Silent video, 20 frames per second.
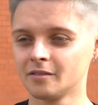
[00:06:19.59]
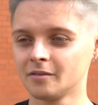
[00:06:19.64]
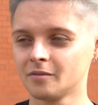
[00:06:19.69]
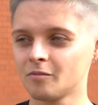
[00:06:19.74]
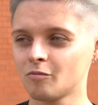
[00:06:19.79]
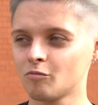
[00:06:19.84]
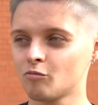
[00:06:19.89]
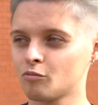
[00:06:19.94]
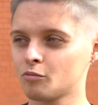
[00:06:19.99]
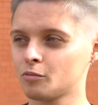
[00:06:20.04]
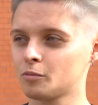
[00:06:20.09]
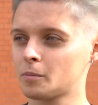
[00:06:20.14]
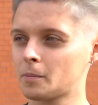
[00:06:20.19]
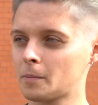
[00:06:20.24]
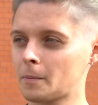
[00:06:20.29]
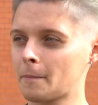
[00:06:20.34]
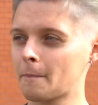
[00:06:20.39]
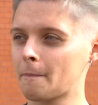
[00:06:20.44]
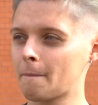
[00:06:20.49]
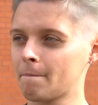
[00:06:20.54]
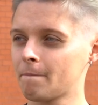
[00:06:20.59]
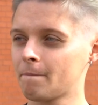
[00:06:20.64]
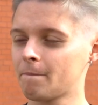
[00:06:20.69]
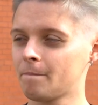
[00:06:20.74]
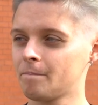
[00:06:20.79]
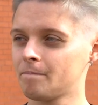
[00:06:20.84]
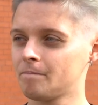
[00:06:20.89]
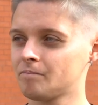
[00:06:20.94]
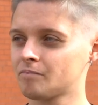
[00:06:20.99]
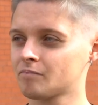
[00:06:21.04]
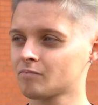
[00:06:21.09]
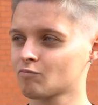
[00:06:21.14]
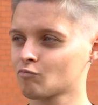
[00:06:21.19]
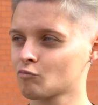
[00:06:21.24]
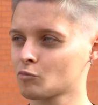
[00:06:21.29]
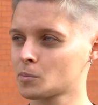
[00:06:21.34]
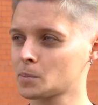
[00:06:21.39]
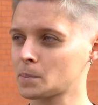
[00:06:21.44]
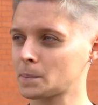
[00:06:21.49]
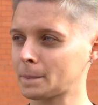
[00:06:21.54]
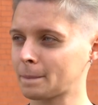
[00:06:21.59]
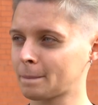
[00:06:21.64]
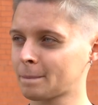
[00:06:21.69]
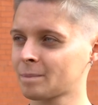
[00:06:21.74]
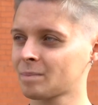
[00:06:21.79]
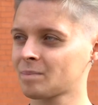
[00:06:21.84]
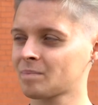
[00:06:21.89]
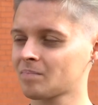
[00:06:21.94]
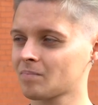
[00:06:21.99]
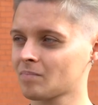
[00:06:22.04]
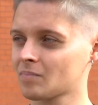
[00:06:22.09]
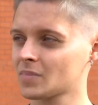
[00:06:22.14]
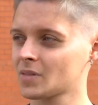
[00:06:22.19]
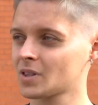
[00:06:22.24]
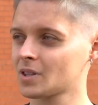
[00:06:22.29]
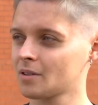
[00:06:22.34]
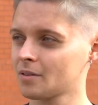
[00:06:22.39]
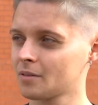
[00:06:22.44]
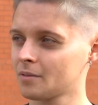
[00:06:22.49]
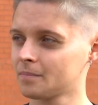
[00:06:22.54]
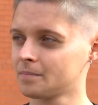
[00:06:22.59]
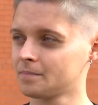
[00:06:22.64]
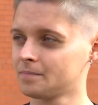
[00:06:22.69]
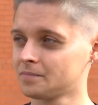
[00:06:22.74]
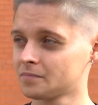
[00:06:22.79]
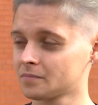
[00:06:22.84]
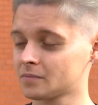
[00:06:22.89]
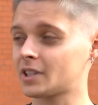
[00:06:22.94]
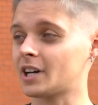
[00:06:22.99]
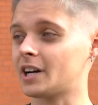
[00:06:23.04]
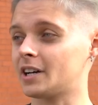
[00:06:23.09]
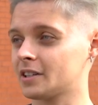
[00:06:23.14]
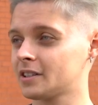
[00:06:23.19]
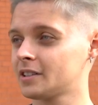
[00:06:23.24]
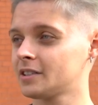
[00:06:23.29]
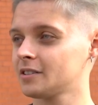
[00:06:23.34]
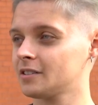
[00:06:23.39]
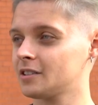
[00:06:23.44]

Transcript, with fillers: Długo, ale okazuje się, że są szpitalem, tak mówisz. Tak.